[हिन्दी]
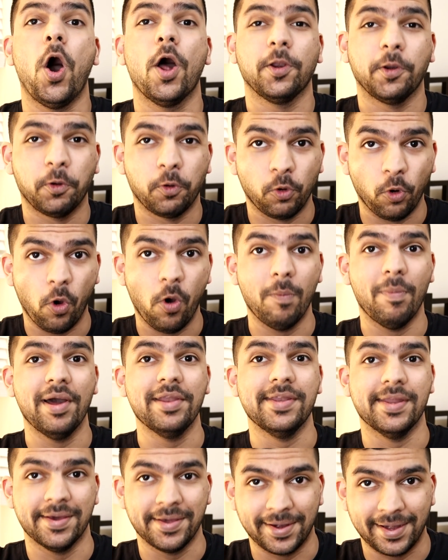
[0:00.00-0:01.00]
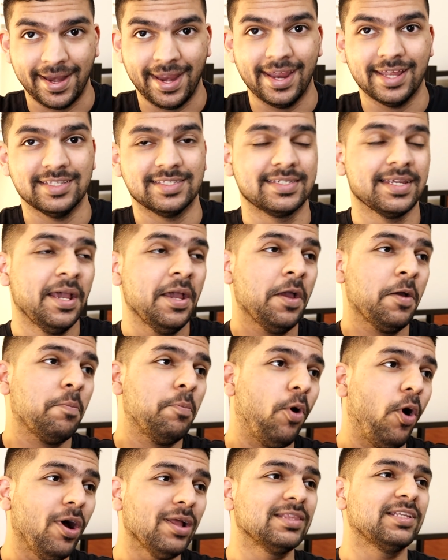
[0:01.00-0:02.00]
ऑन रोमन रेंस
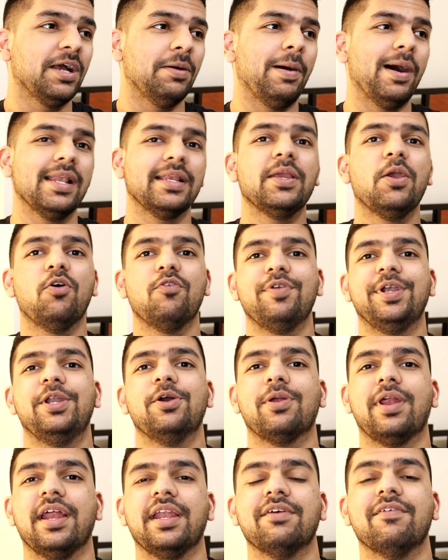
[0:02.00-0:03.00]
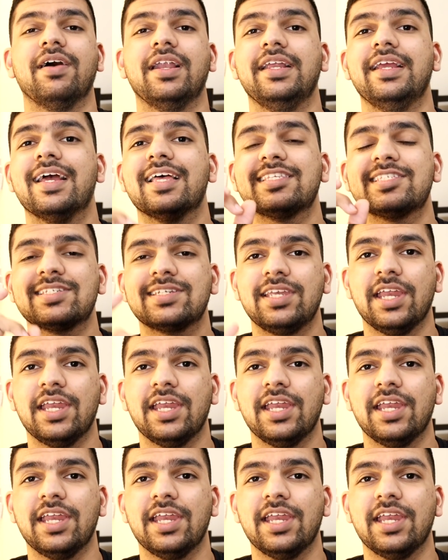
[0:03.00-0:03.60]
बहुत कमाल की वो वीडियो रहने वाली है